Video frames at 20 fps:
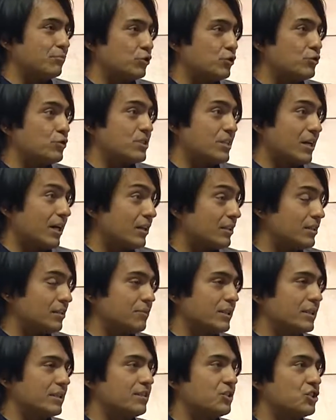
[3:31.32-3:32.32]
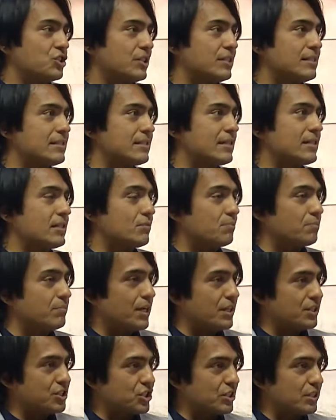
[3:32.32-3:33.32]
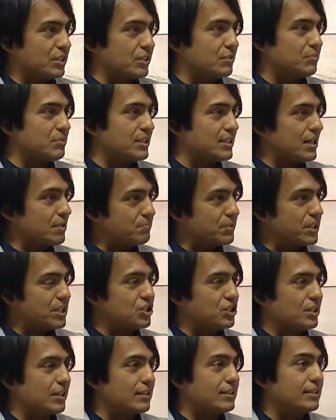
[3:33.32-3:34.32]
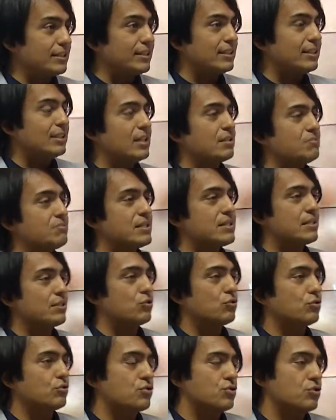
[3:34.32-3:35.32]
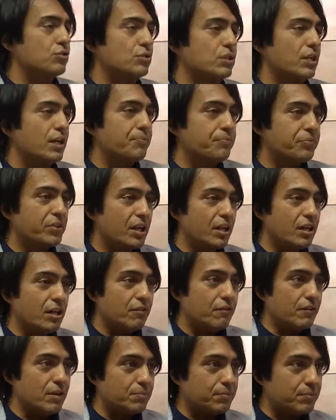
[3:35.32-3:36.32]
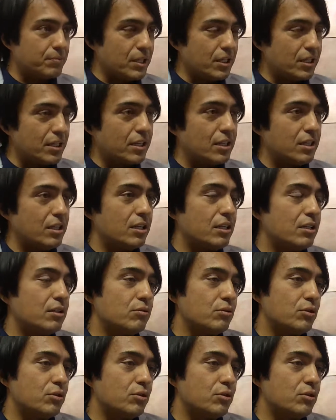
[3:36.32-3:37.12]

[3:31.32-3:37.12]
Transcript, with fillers: bunu sağlamalı. Cihazlar parçaları, biten parçaların yenilenmesi konusunda ve e,